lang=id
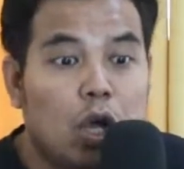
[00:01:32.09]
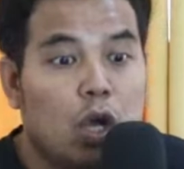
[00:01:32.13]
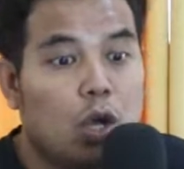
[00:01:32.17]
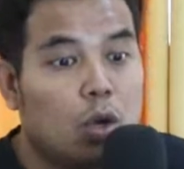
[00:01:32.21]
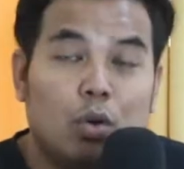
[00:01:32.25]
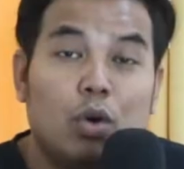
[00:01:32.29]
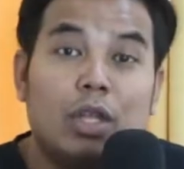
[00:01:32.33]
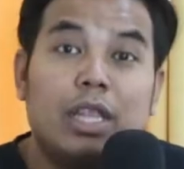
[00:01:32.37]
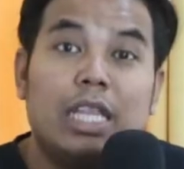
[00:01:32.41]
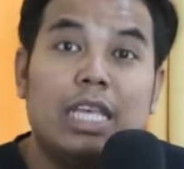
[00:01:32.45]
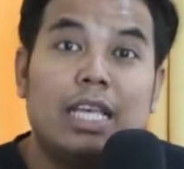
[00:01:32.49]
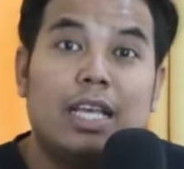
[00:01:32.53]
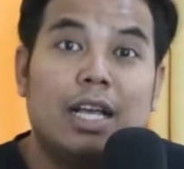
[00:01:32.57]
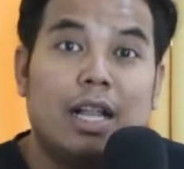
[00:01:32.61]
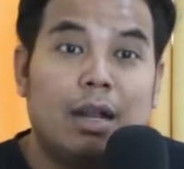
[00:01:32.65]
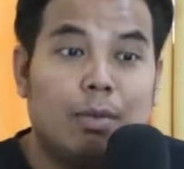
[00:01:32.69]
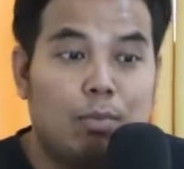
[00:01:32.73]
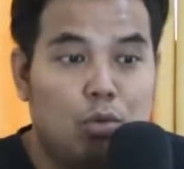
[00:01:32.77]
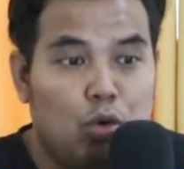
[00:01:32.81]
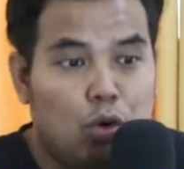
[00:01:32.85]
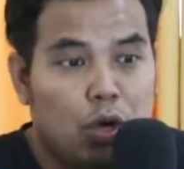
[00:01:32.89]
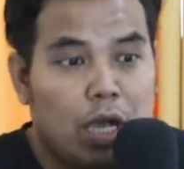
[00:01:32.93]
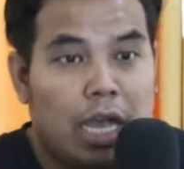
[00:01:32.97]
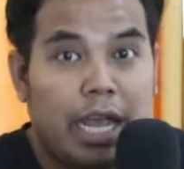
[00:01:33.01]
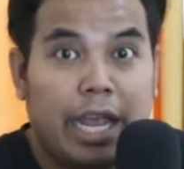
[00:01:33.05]
Gue tinggal
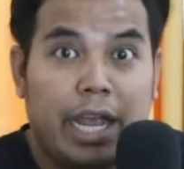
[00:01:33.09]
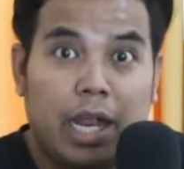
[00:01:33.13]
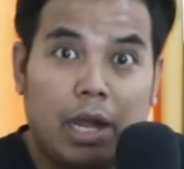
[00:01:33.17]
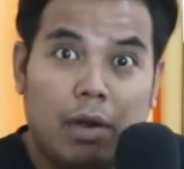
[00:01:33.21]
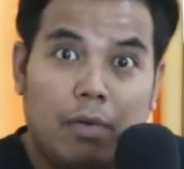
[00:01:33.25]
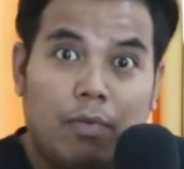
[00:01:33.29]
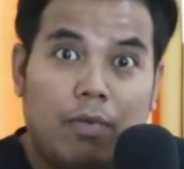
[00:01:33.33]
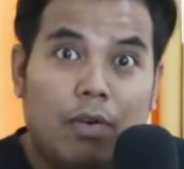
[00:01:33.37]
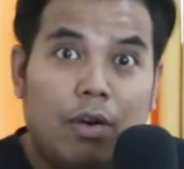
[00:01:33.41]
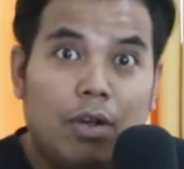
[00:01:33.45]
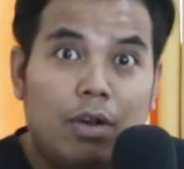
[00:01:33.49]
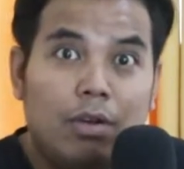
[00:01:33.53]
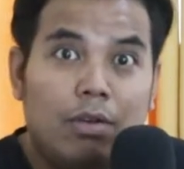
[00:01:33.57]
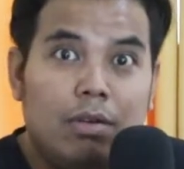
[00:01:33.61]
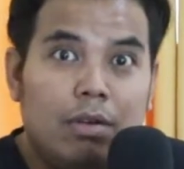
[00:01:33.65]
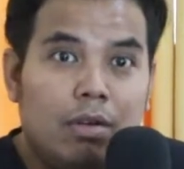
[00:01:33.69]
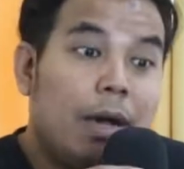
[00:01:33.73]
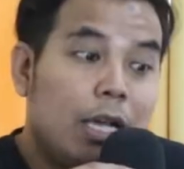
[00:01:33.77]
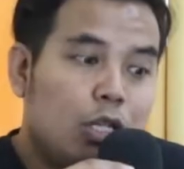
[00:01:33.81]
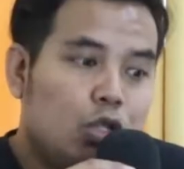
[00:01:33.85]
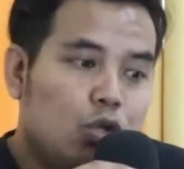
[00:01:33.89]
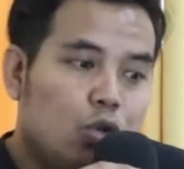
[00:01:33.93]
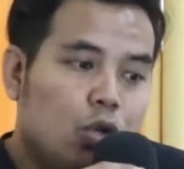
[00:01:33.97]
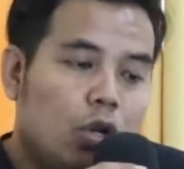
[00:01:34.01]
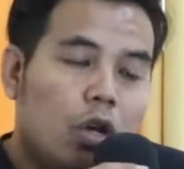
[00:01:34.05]
buka handphone,
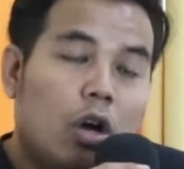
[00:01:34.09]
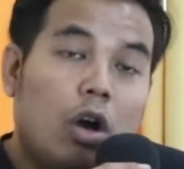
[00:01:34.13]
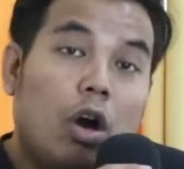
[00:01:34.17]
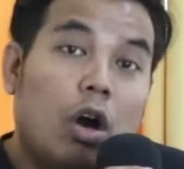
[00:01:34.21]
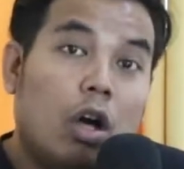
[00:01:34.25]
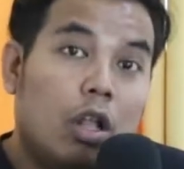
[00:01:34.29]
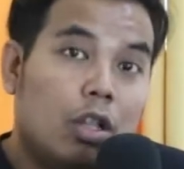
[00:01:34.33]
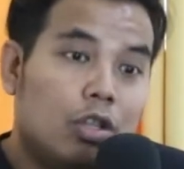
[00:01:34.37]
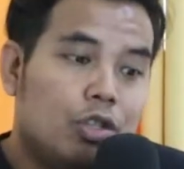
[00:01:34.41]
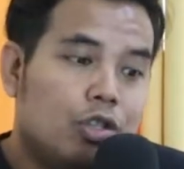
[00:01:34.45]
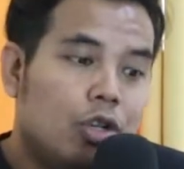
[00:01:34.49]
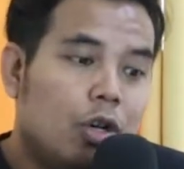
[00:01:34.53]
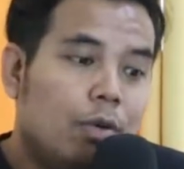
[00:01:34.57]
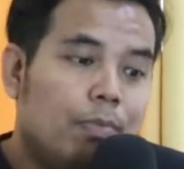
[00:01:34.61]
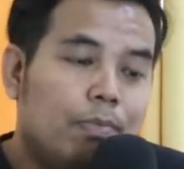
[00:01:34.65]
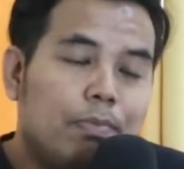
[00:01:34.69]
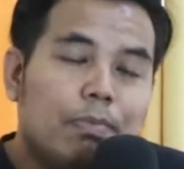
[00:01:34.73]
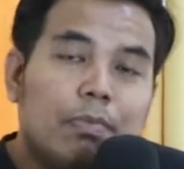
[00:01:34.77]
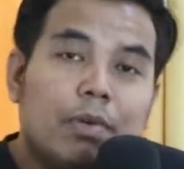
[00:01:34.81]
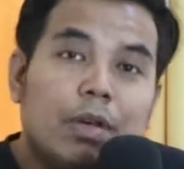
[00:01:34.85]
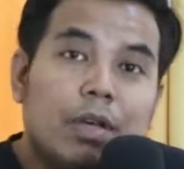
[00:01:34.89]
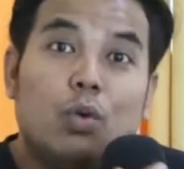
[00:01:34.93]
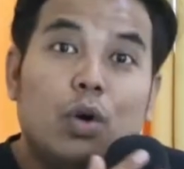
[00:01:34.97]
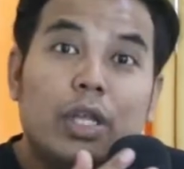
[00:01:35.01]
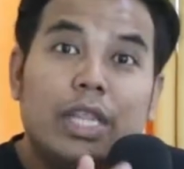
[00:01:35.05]
masuk ke all shop,
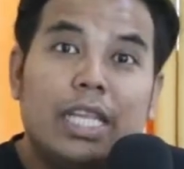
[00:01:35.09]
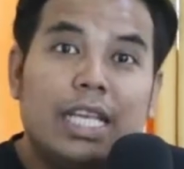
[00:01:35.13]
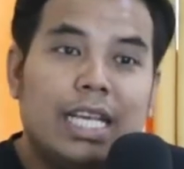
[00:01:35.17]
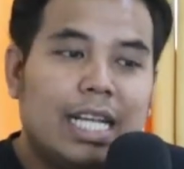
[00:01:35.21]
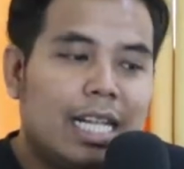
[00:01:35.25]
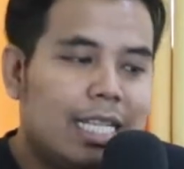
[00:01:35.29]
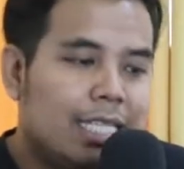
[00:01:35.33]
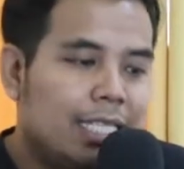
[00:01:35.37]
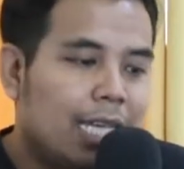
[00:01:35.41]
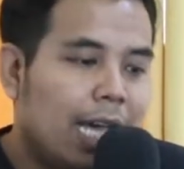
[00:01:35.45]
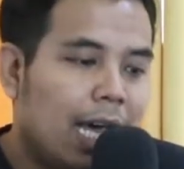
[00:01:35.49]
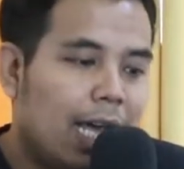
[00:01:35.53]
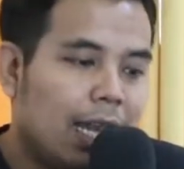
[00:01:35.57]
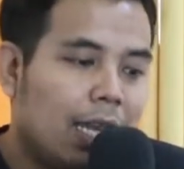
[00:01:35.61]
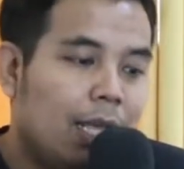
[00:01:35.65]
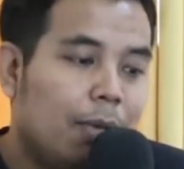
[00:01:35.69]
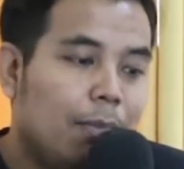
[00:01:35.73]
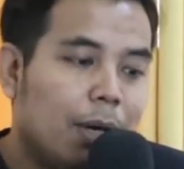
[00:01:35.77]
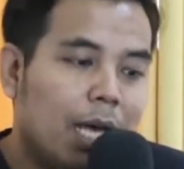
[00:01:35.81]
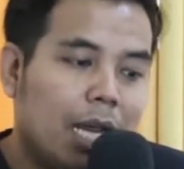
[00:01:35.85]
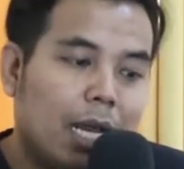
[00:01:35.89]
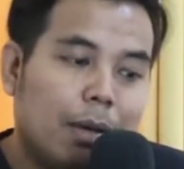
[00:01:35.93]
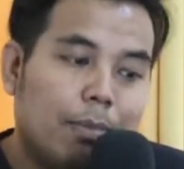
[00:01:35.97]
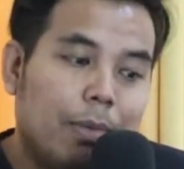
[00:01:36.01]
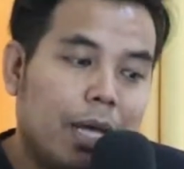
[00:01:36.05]
gue tinggal cari
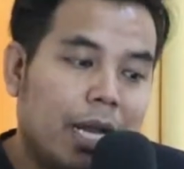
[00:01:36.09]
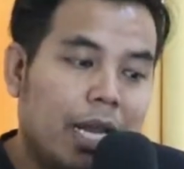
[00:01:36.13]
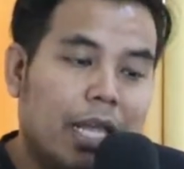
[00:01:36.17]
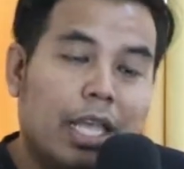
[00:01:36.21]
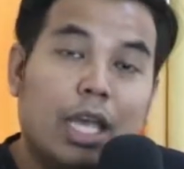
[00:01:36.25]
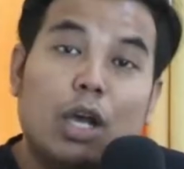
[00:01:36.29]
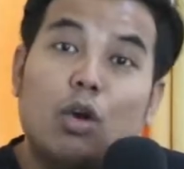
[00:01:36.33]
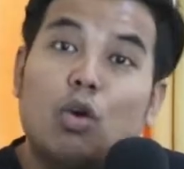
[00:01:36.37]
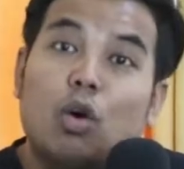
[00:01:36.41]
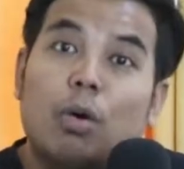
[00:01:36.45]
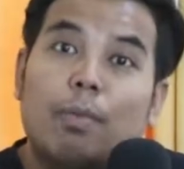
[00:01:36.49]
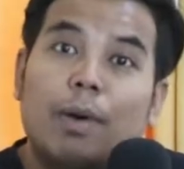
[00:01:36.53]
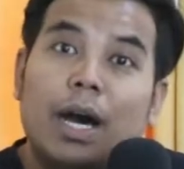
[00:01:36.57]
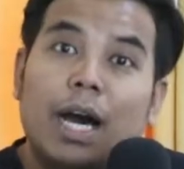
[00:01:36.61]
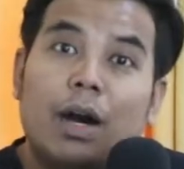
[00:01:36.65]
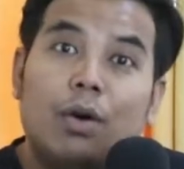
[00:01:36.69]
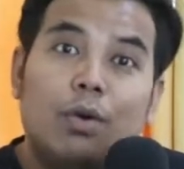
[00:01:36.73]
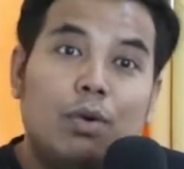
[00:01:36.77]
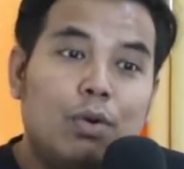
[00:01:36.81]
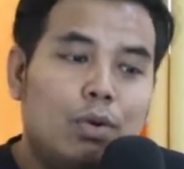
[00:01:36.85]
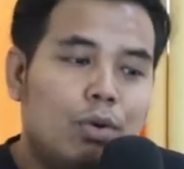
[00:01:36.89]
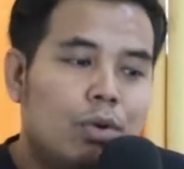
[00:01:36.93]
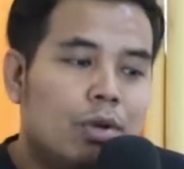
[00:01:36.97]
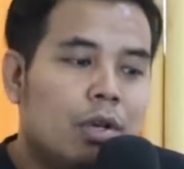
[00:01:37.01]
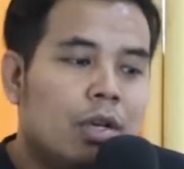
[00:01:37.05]
barang-barang yang gue
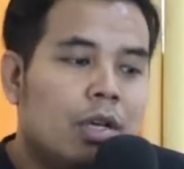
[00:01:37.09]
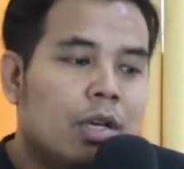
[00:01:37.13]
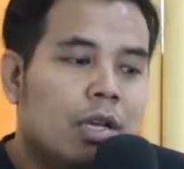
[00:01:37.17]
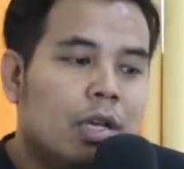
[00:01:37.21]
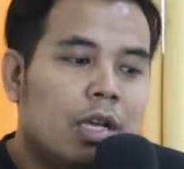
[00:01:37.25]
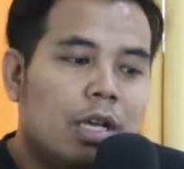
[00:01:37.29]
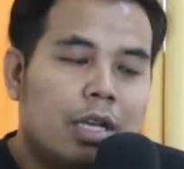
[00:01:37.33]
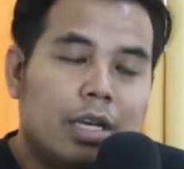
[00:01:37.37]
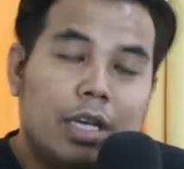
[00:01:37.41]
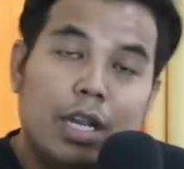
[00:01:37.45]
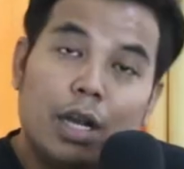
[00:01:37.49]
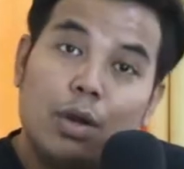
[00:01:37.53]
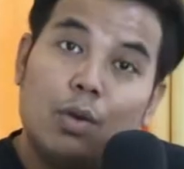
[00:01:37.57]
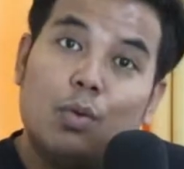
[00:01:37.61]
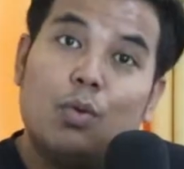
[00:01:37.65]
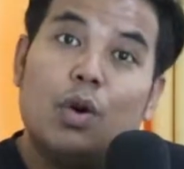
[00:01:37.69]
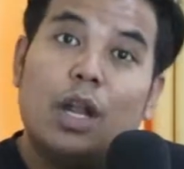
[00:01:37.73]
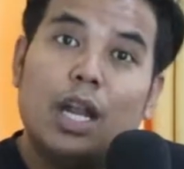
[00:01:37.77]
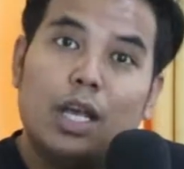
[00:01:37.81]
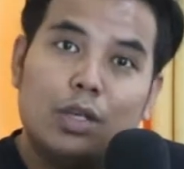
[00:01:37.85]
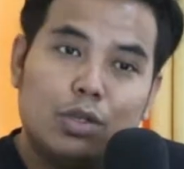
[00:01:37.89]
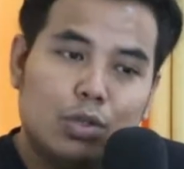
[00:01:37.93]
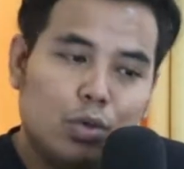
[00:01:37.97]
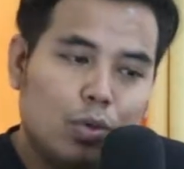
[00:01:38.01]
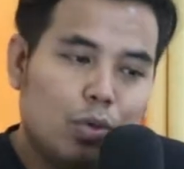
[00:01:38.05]
mau, dan gue
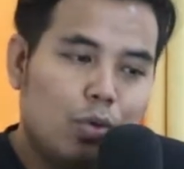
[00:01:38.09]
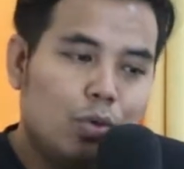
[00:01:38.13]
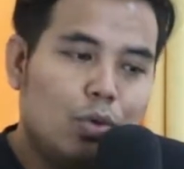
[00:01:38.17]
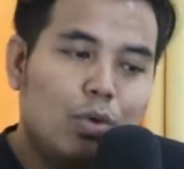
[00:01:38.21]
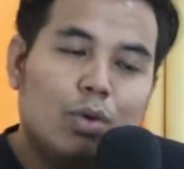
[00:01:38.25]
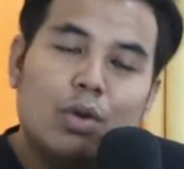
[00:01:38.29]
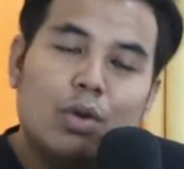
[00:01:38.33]
langsung